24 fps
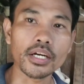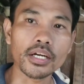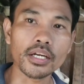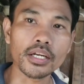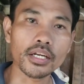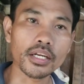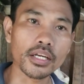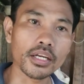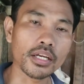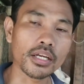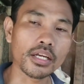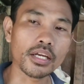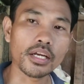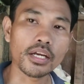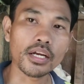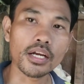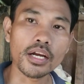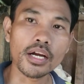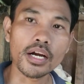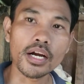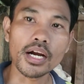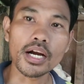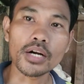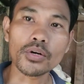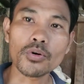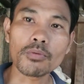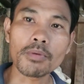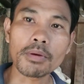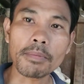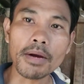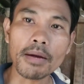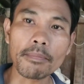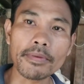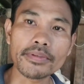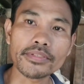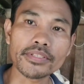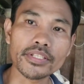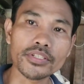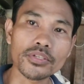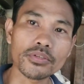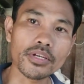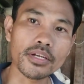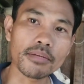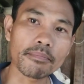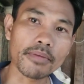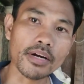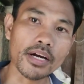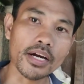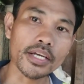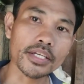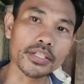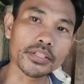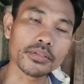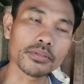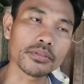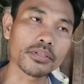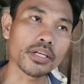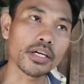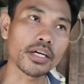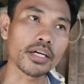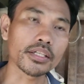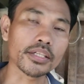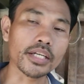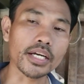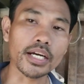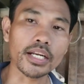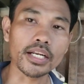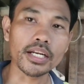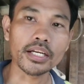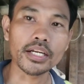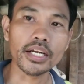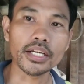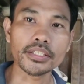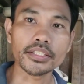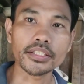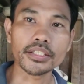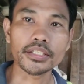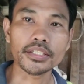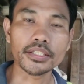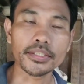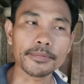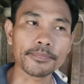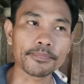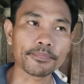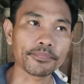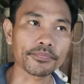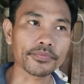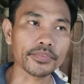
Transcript: Uh, ah, kung mapapansin niyo diyan mga idol ang nakalagay ay eh,